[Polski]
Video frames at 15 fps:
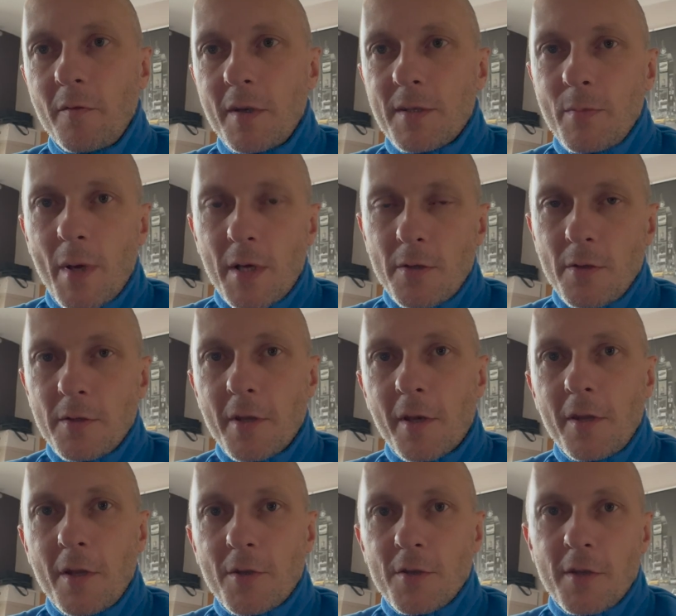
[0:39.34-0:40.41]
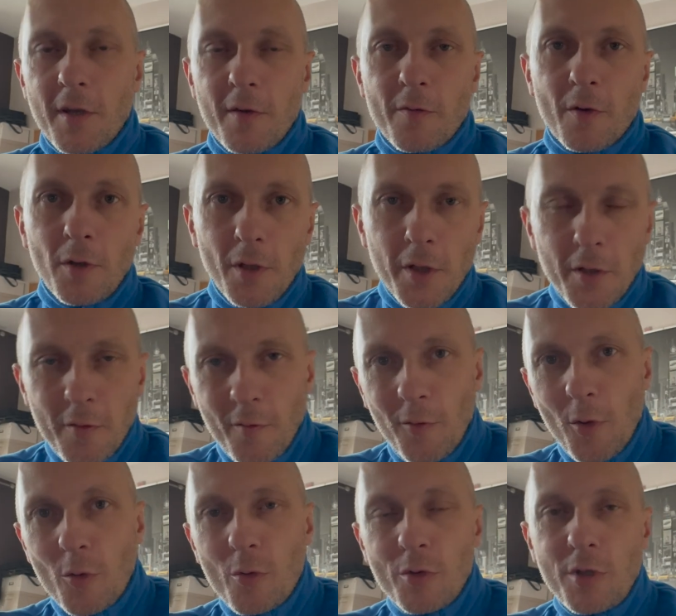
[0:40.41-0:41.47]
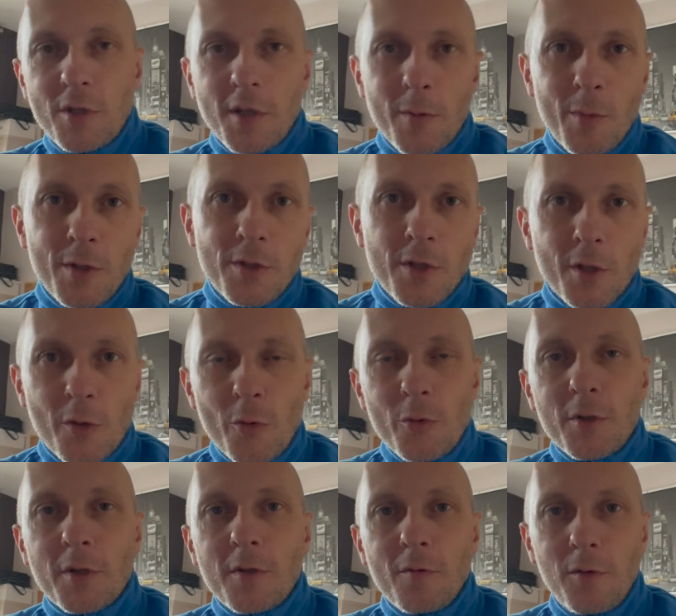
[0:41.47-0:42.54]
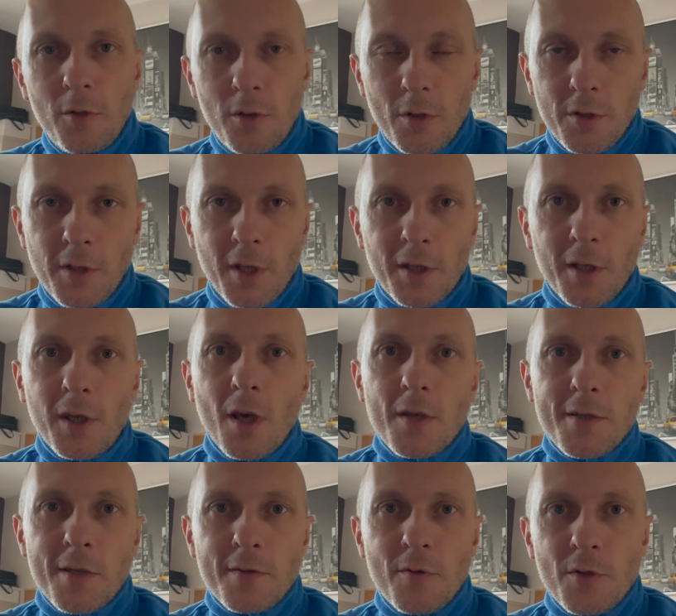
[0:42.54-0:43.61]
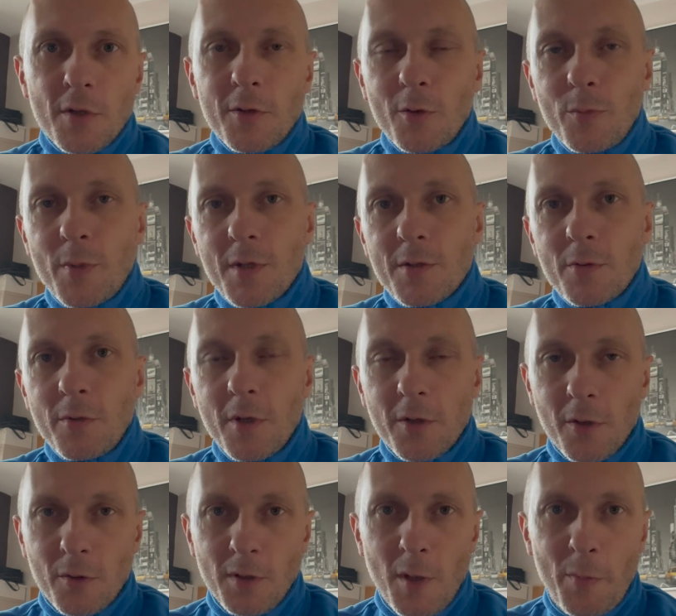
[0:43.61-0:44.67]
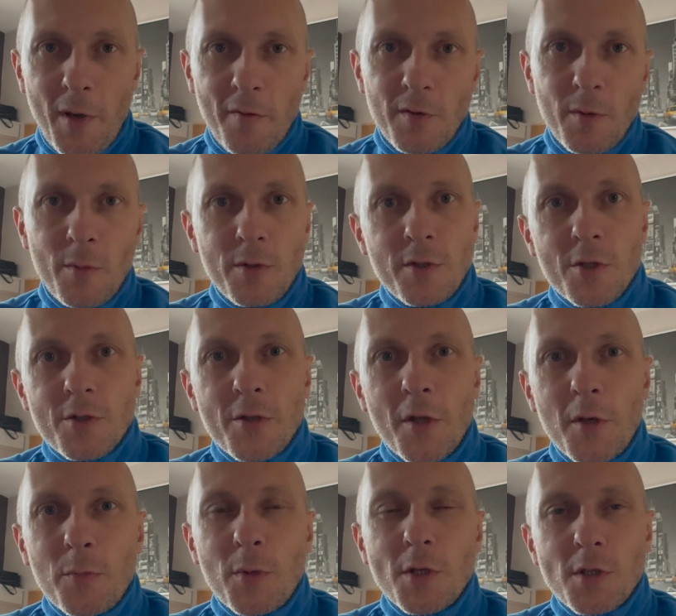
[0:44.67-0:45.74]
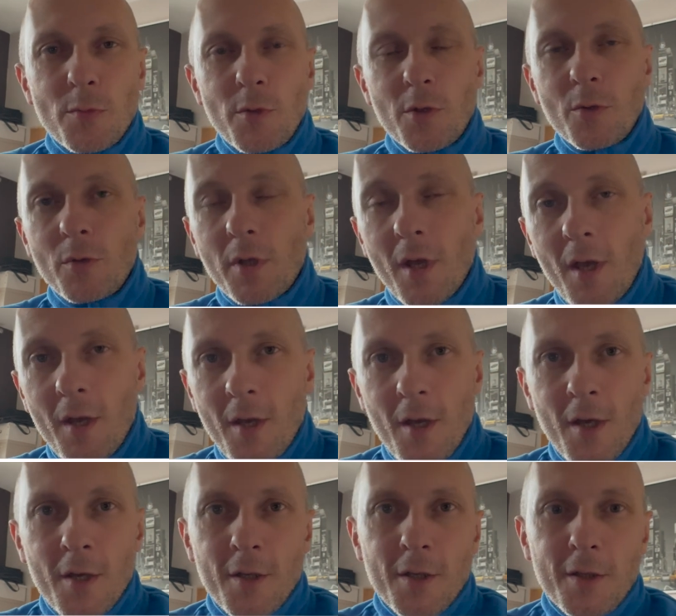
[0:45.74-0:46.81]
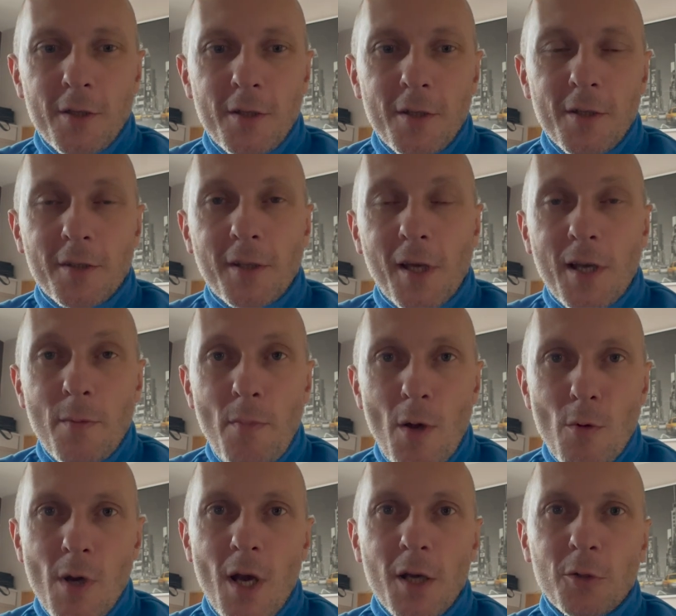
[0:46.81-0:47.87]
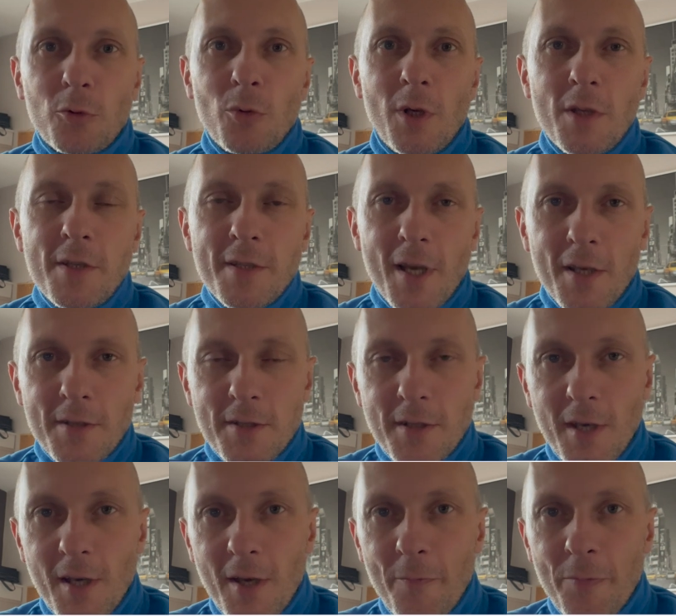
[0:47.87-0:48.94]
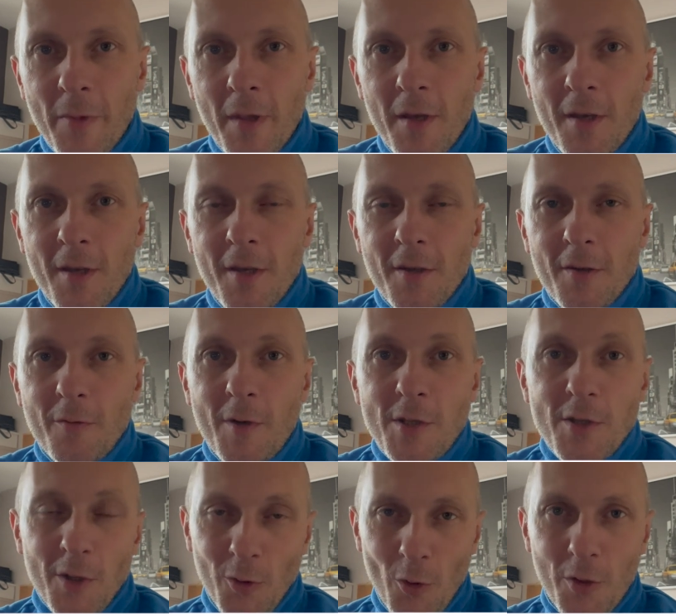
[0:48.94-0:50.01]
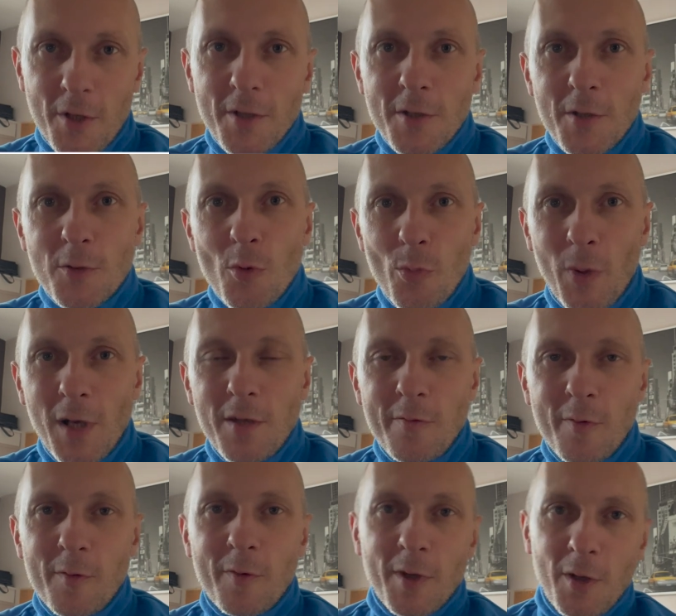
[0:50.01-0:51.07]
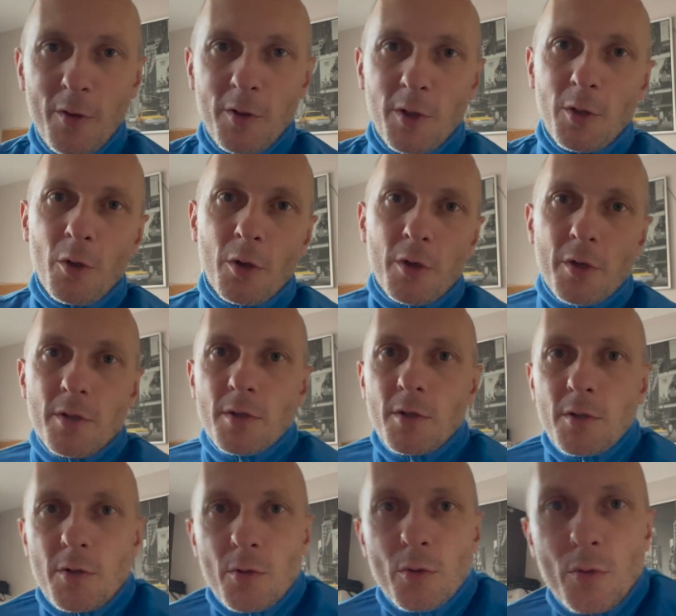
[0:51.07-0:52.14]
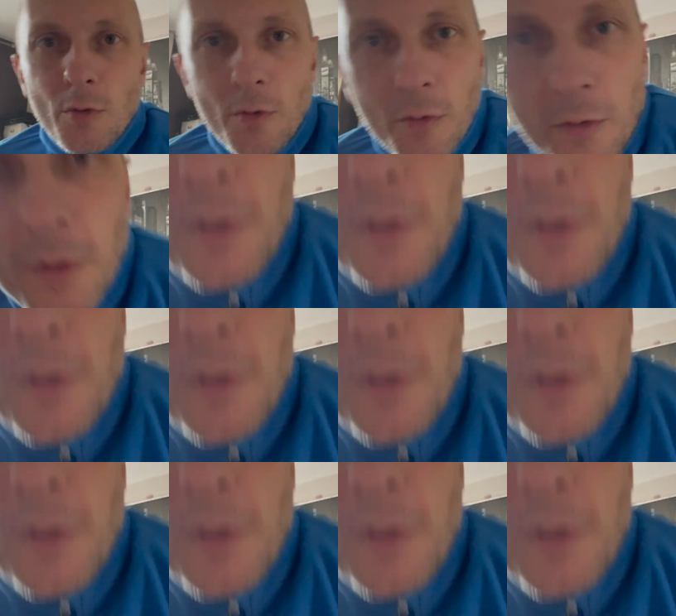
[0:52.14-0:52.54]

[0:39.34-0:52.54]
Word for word: Was bardzo serdecznie w kolejnym vlogu. Dzisiaj będzie krótki vlog, nie tak jak zazwyczaj obiecuję, tylko naprawdę będzie 4-5 minut. E, taka mała aktualizacja właśnie do kryzysu paliwowego i do kryzysu,